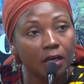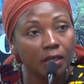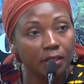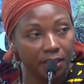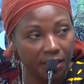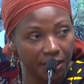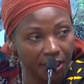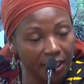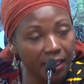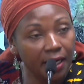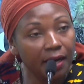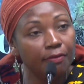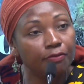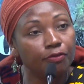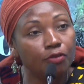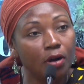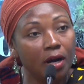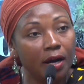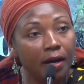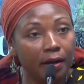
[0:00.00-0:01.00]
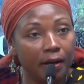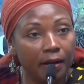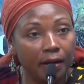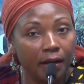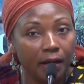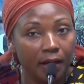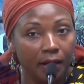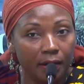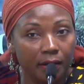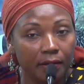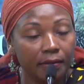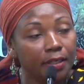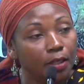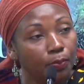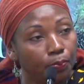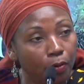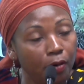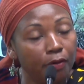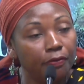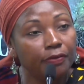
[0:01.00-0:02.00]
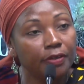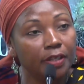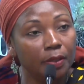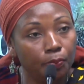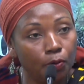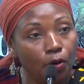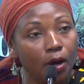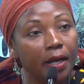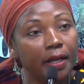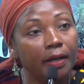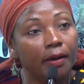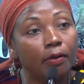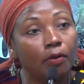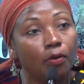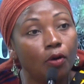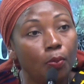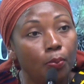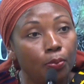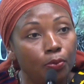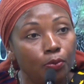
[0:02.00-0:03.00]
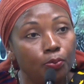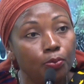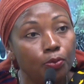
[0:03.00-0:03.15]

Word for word: J'ai la voix euh, euh, qui, peuvent, qui peut aller encore plus,